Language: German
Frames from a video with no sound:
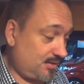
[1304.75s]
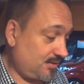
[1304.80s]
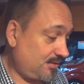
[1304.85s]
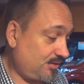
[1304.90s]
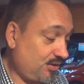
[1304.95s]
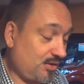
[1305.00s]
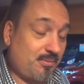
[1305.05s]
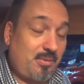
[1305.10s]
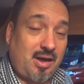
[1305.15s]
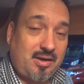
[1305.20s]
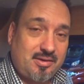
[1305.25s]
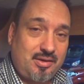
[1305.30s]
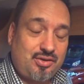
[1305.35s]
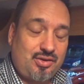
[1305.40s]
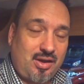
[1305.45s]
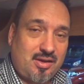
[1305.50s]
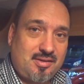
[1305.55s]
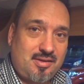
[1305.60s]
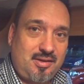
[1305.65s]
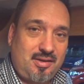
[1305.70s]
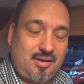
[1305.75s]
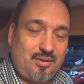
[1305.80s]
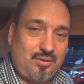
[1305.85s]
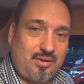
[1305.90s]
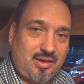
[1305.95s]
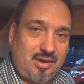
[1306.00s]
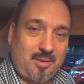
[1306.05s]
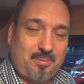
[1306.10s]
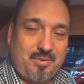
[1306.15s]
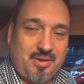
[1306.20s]
Das ist ein Maxi-Chassis hier und
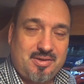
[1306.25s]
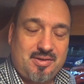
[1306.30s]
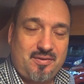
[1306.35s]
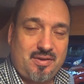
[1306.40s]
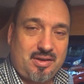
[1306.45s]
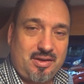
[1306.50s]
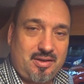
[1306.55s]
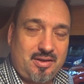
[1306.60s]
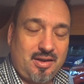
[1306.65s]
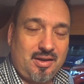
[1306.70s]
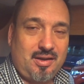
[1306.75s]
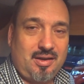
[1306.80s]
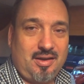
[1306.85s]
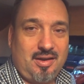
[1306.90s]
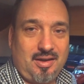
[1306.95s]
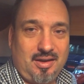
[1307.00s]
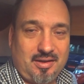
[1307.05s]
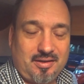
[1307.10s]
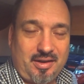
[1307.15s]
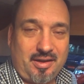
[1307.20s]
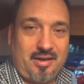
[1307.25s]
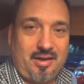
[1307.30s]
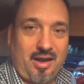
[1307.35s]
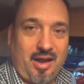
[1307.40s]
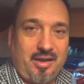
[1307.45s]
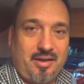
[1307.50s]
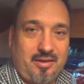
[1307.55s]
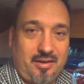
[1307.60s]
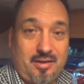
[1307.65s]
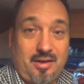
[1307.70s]
ich habe jetzt wirklich den
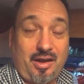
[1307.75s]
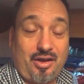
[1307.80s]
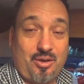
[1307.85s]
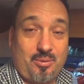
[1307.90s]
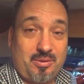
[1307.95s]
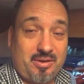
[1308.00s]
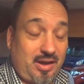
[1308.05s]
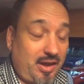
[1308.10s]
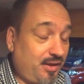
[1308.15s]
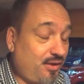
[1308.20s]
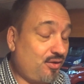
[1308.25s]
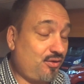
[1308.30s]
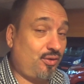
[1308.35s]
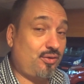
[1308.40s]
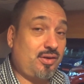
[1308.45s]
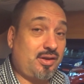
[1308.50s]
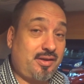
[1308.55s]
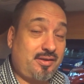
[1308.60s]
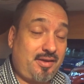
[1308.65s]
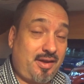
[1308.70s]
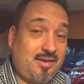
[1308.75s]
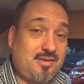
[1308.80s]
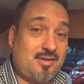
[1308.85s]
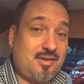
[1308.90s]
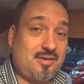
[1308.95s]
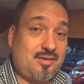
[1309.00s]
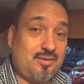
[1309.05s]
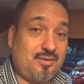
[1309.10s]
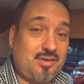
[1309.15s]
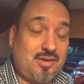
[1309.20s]
kleinen, den 3,3 Tonner
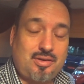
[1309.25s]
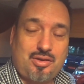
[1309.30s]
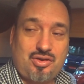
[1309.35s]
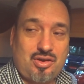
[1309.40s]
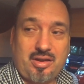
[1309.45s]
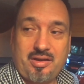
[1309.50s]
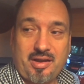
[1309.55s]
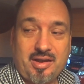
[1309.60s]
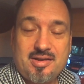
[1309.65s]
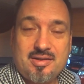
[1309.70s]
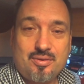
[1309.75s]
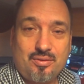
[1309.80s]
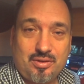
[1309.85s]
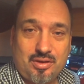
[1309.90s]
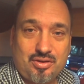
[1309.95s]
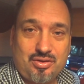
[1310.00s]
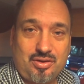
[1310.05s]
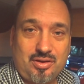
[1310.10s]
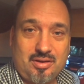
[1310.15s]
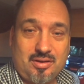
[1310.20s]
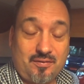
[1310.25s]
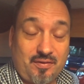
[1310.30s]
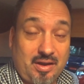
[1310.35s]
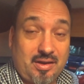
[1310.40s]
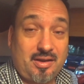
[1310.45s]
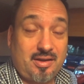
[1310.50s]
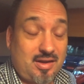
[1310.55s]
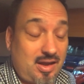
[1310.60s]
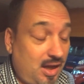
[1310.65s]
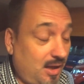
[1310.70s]
getestet und das ist ein Riesenunterschied.
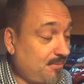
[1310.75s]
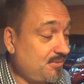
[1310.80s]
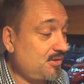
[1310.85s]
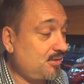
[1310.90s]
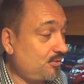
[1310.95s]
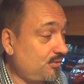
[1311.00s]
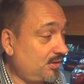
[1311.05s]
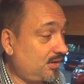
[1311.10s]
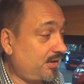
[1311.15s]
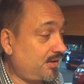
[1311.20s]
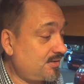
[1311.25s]
Wirklich ein absoluter